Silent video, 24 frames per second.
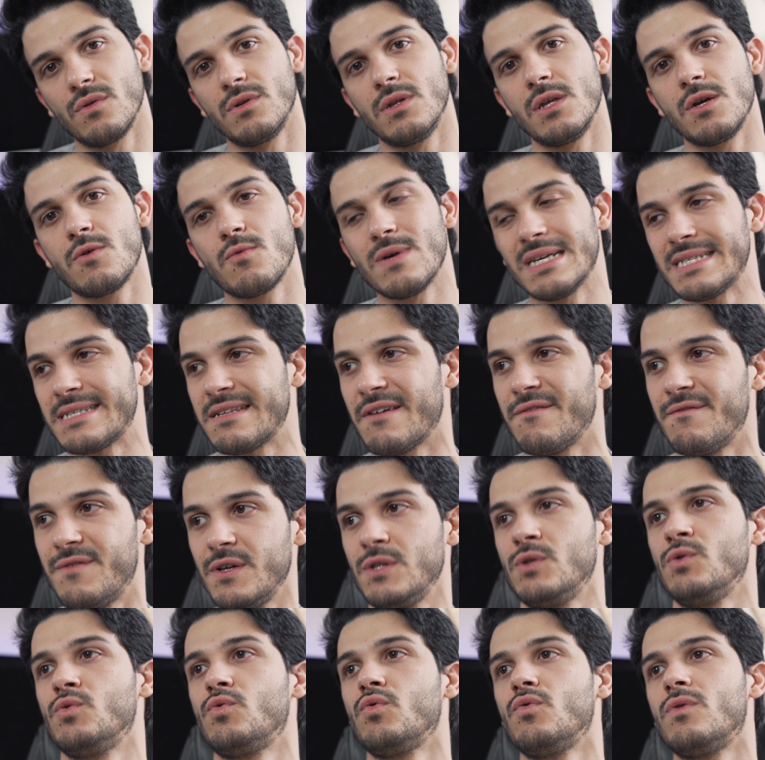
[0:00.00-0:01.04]
di questa
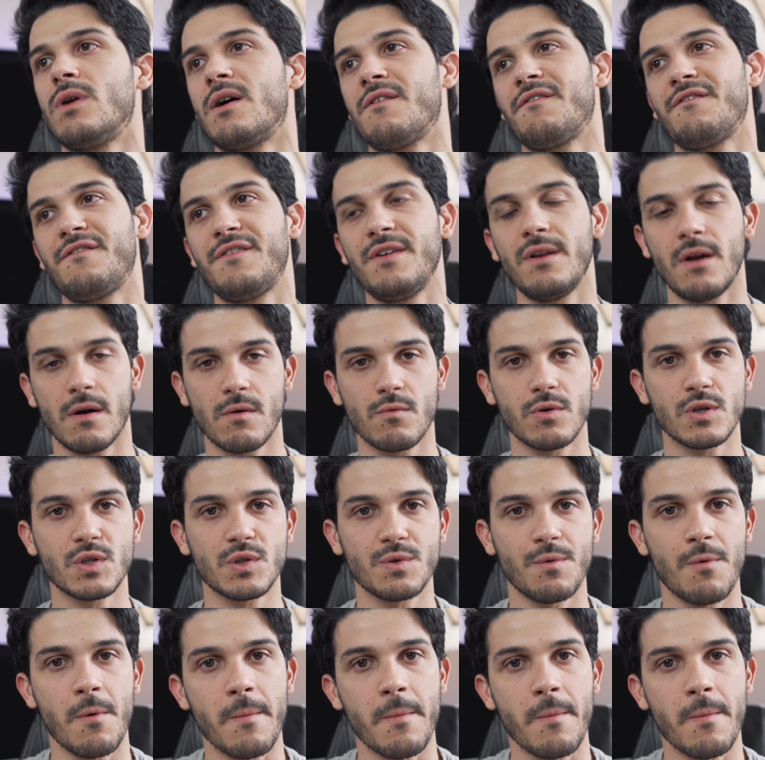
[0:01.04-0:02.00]
avventura fino a questo